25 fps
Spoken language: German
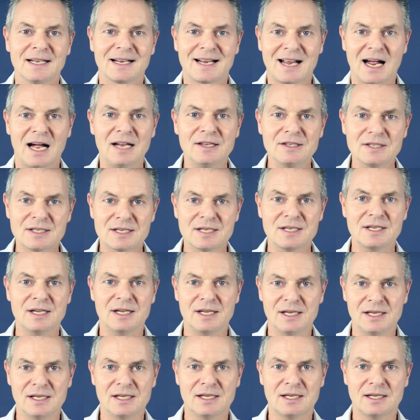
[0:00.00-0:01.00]
kannte
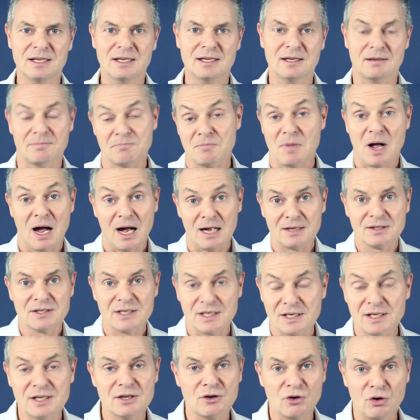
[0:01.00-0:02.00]
ich, hatte
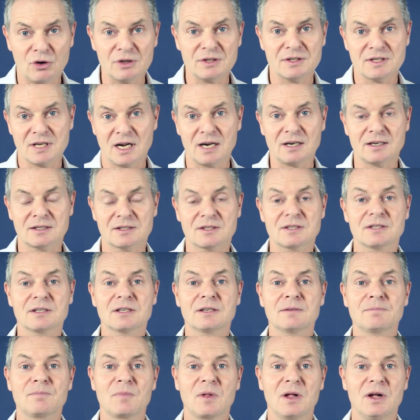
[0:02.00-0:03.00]
ich
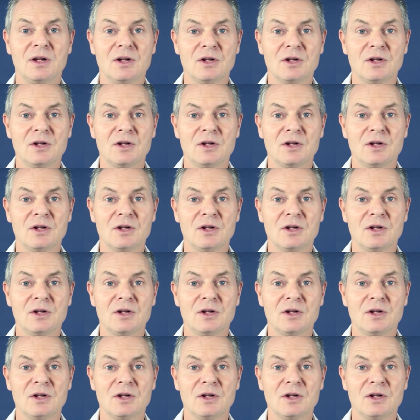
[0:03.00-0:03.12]
Kontakte